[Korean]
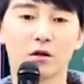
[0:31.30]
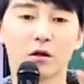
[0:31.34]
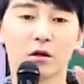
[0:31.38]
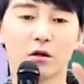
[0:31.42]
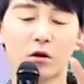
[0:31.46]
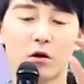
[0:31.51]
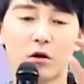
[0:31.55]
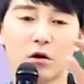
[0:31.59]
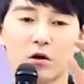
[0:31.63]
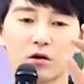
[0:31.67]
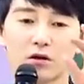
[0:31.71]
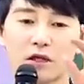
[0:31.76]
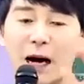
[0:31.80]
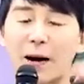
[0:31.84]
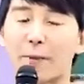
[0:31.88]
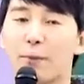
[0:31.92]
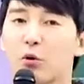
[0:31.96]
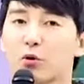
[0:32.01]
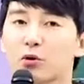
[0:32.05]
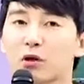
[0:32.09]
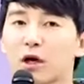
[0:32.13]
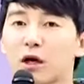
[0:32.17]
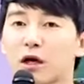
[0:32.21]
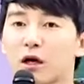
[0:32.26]
어,
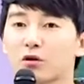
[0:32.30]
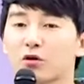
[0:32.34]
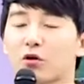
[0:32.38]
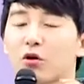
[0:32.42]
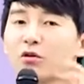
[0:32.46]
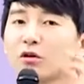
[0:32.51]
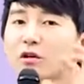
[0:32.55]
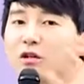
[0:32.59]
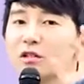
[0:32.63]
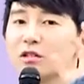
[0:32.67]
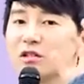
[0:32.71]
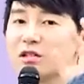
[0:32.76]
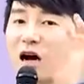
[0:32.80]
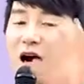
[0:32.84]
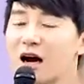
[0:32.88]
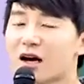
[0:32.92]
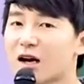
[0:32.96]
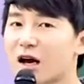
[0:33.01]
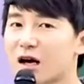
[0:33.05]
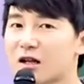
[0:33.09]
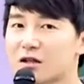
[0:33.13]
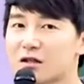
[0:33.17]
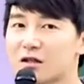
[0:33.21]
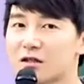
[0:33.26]
나보다 너를 잘
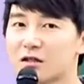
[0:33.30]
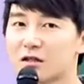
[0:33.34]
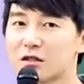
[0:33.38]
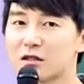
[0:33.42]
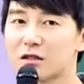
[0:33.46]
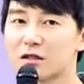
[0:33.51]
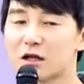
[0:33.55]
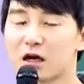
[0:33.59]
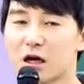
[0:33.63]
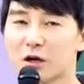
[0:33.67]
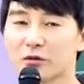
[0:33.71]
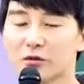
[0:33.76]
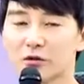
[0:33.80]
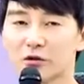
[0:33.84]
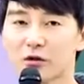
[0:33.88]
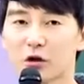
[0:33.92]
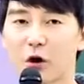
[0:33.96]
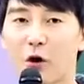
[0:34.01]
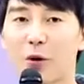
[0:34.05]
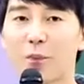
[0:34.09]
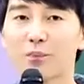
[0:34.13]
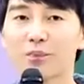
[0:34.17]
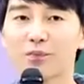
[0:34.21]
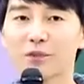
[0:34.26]
아는 사람은
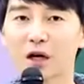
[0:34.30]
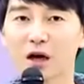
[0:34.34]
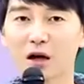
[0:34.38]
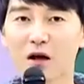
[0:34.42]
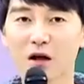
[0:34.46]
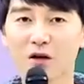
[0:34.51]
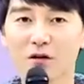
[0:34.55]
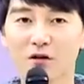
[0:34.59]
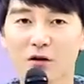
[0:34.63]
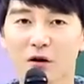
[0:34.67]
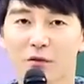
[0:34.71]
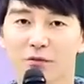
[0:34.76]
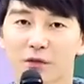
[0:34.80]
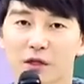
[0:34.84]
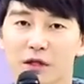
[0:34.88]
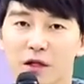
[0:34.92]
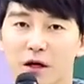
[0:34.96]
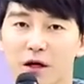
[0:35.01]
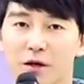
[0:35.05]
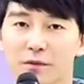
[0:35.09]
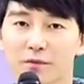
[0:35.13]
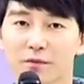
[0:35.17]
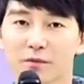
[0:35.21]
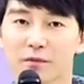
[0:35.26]
없다라는
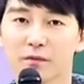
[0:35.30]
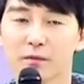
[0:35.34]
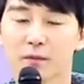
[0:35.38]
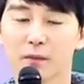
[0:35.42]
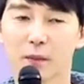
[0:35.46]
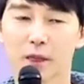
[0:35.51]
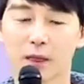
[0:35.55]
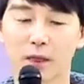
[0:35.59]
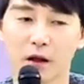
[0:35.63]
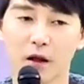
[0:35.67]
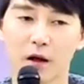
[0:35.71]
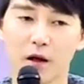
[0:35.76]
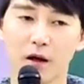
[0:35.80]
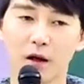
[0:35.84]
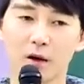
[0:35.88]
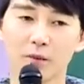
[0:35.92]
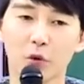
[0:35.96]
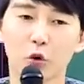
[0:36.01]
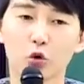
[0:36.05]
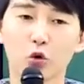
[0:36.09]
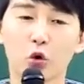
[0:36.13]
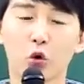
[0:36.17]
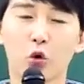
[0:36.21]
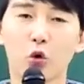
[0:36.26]
겁니다.
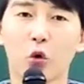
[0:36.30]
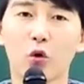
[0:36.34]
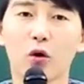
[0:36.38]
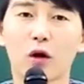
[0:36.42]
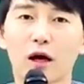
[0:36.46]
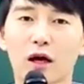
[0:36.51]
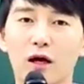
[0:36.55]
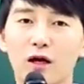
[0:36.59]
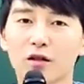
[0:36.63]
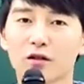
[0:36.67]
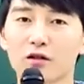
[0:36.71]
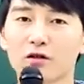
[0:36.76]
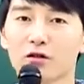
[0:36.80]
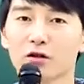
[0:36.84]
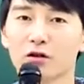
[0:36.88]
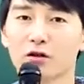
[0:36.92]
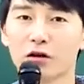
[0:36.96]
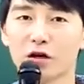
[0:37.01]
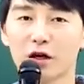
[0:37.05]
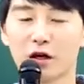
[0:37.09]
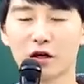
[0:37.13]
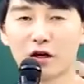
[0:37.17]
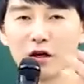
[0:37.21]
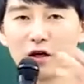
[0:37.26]
보통 온라인은
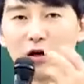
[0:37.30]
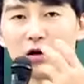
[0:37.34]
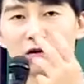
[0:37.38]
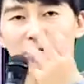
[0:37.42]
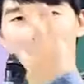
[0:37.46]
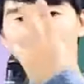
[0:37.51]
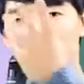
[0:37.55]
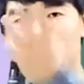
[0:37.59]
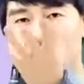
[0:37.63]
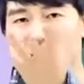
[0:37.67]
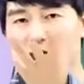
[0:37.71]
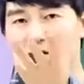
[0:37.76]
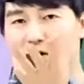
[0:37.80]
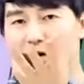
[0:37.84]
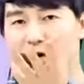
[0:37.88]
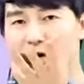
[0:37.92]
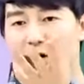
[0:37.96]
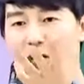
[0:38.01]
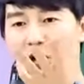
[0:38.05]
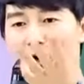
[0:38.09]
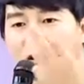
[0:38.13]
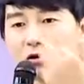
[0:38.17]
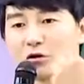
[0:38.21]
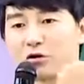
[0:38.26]
이렇게
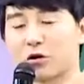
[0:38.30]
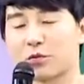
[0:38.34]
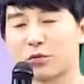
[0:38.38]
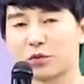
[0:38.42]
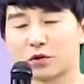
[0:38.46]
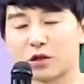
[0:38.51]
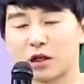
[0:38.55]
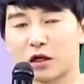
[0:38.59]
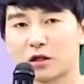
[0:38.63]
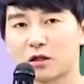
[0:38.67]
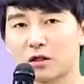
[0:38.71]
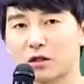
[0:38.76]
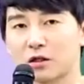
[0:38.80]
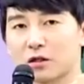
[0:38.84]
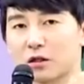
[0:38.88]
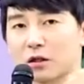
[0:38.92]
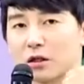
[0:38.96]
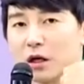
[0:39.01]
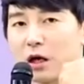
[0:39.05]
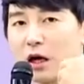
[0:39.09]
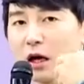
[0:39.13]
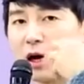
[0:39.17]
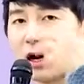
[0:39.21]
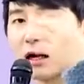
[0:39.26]
현장에서 하는 것보다는
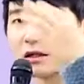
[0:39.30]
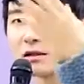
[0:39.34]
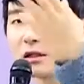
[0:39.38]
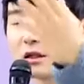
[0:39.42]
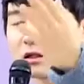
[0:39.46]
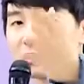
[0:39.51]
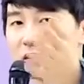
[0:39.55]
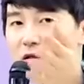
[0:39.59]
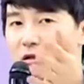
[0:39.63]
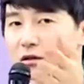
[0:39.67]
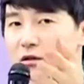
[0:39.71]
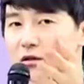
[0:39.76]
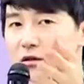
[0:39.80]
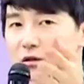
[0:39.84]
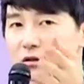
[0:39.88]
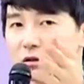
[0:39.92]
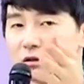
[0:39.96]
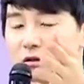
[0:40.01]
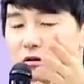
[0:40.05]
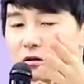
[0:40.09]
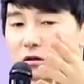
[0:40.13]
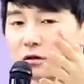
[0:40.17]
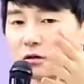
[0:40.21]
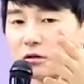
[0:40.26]

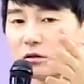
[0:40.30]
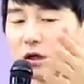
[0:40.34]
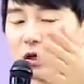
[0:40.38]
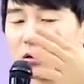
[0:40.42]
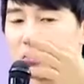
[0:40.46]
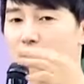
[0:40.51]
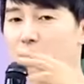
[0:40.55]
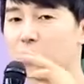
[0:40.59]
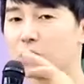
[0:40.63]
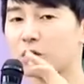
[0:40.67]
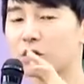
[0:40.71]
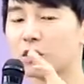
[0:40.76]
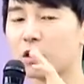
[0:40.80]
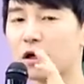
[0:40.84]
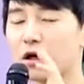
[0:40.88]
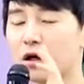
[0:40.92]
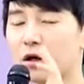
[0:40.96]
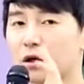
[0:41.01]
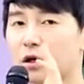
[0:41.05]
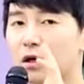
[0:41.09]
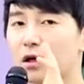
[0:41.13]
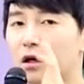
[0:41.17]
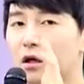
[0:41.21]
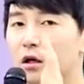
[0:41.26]
학생들하고
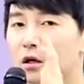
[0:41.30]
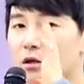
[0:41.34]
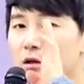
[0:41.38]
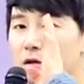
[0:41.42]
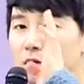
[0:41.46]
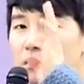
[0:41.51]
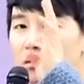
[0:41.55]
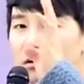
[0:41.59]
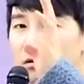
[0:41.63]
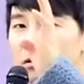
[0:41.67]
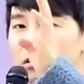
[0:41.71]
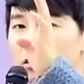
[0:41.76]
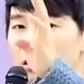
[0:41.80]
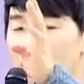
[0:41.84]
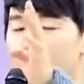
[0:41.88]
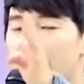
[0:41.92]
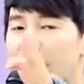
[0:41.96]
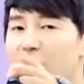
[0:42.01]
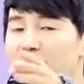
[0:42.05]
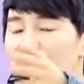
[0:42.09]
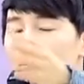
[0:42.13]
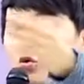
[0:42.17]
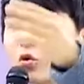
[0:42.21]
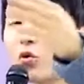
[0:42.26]
이렇게
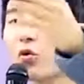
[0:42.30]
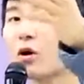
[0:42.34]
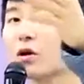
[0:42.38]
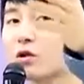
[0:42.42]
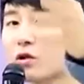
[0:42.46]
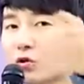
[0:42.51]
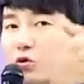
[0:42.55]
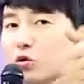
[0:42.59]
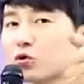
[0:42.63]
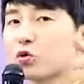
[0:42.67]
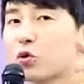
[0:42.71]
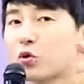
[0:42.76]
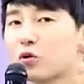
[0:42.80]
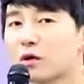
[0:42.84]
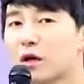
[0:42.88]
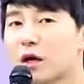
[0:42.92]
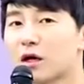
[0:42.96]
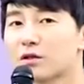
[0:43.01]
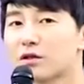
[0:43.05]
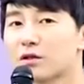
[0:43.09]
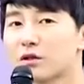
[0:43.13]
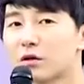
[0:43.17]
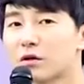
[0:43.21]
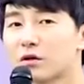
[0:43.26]
카메라를 통해서 소통을
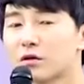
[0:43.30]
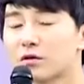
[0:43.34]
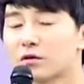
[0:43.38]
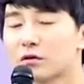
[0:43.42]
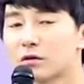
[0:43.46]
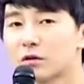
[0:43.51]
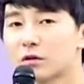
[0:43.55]
하죠.